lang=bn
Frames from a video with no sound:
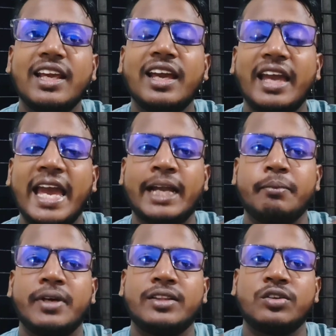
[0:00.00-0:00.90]

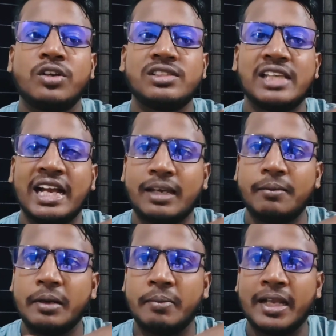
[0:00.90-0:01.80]
একমাত্র সাকিবের
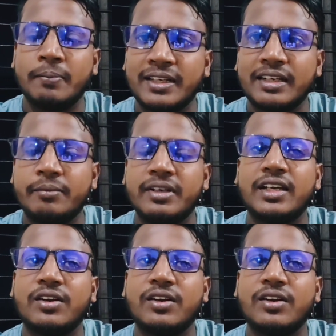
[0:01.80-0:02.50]
বালপাক নামের কারণে